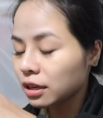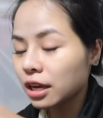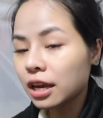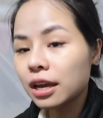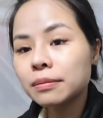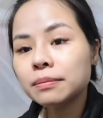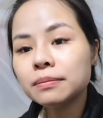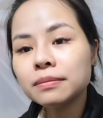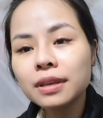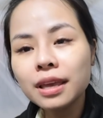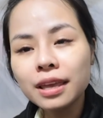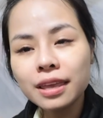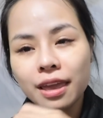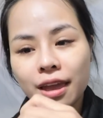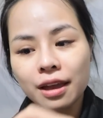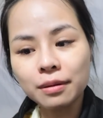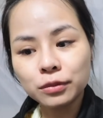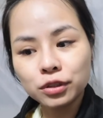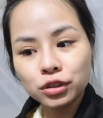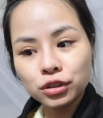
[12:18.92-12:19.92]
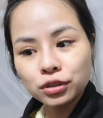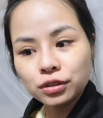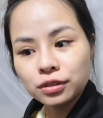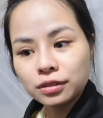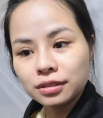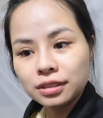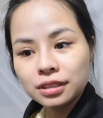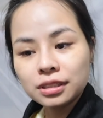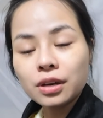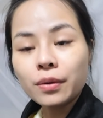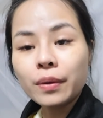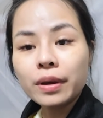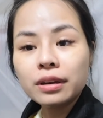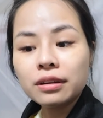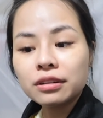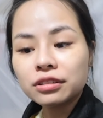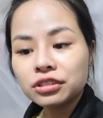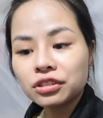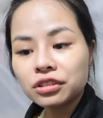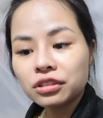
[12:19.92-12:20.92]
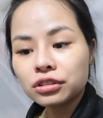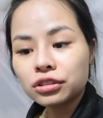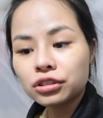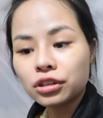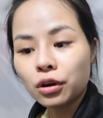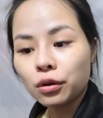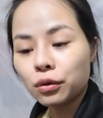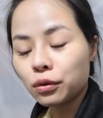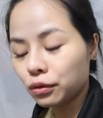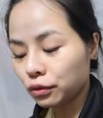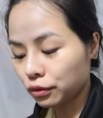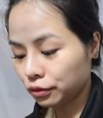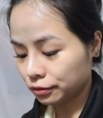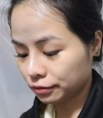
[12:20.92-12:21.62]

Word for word: make up nhẹ nhàng một chút, đi ra ngoài đường cho đỡ xấu.